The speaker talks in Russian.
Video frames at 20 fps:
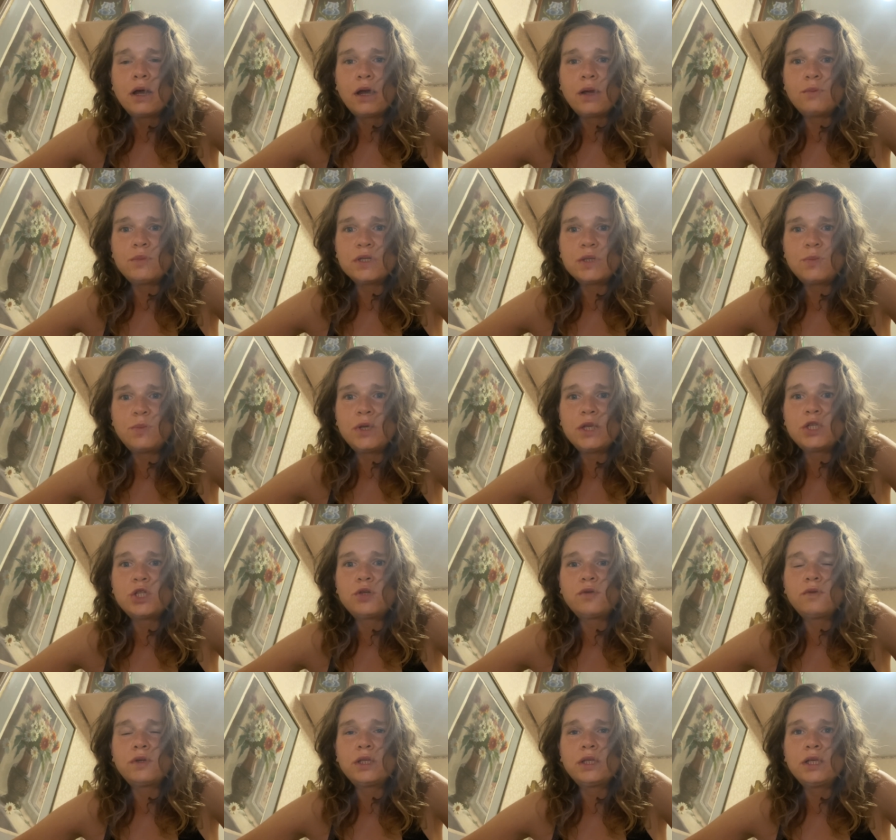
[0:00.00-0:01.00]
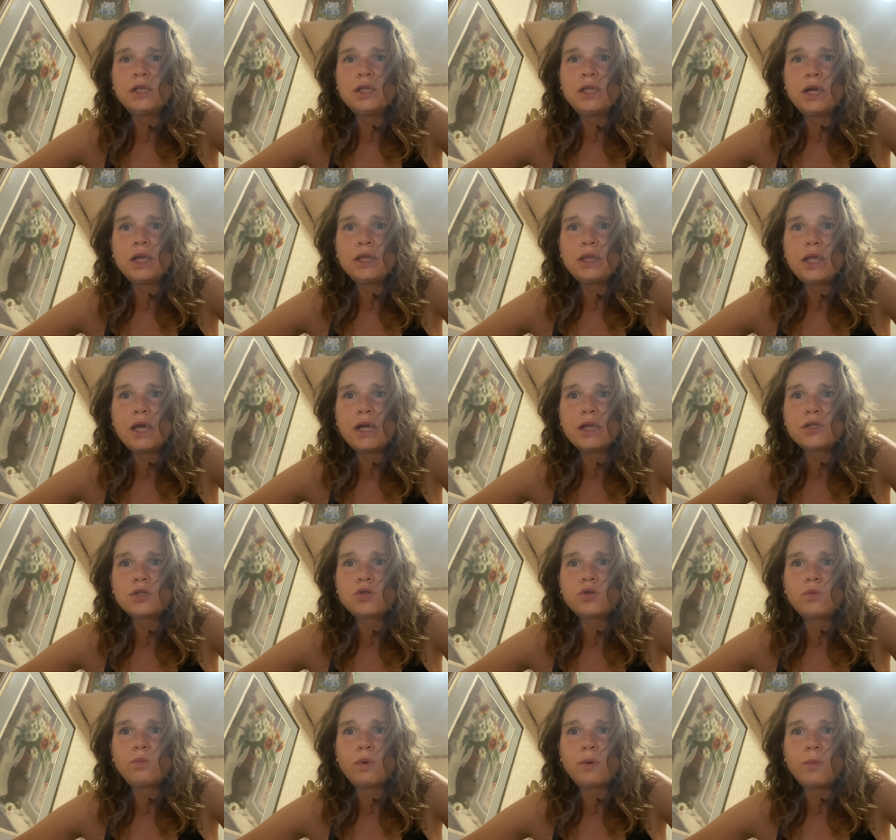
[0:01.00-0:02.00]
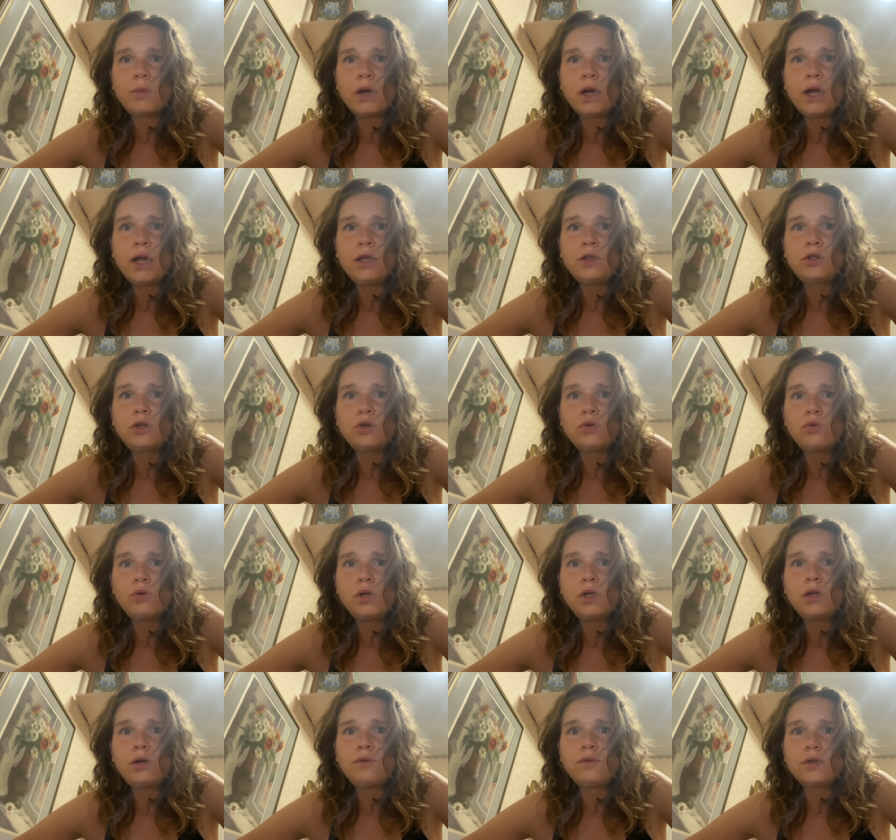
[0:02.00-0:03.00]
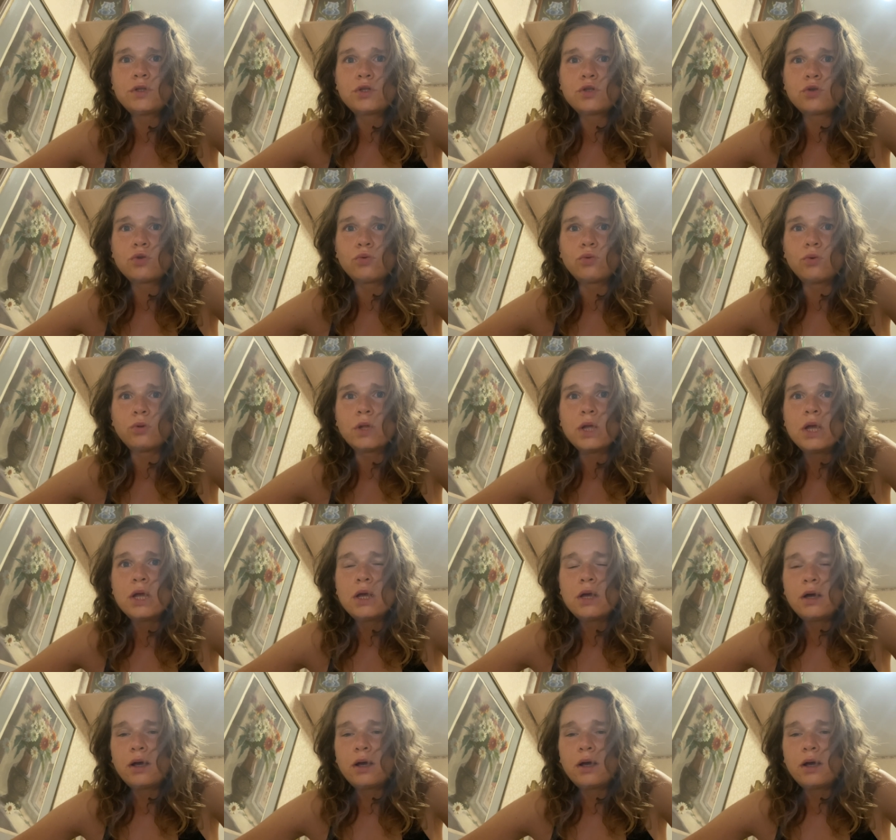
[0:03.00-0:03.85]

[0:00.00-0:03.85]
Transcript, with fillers: обеспечивает гидратацию, помогает регулировать стул.